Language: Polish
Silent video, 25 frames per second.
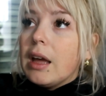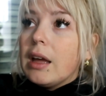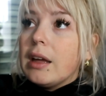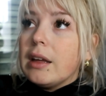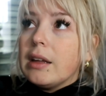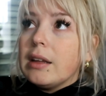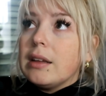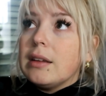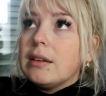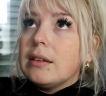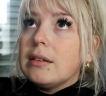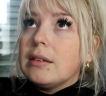
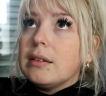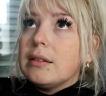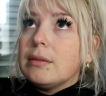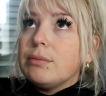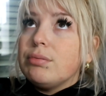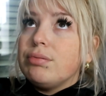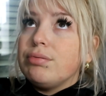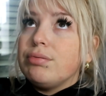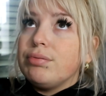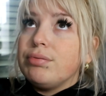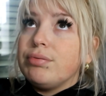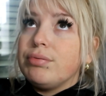e,
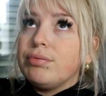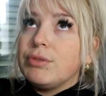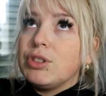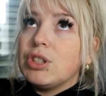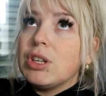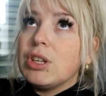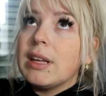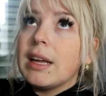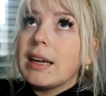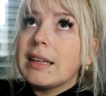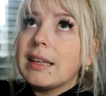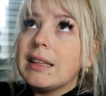
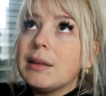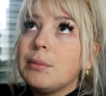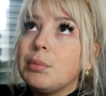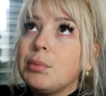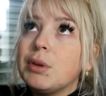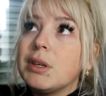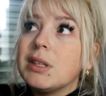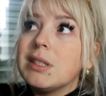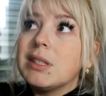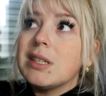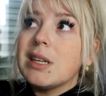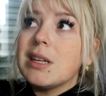czyli jak
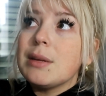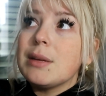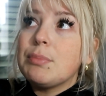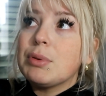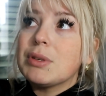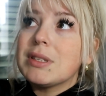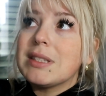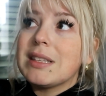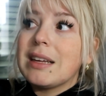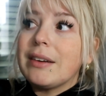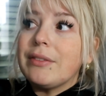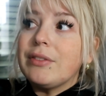gdyby chcieli
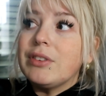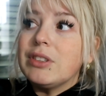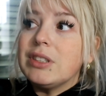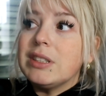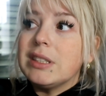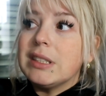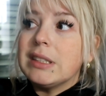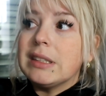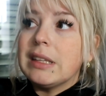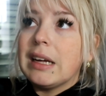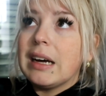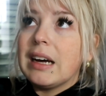
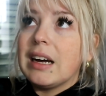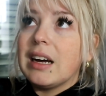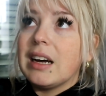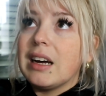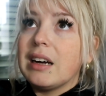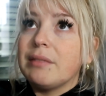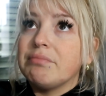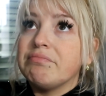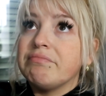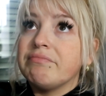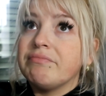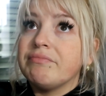postawić
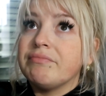na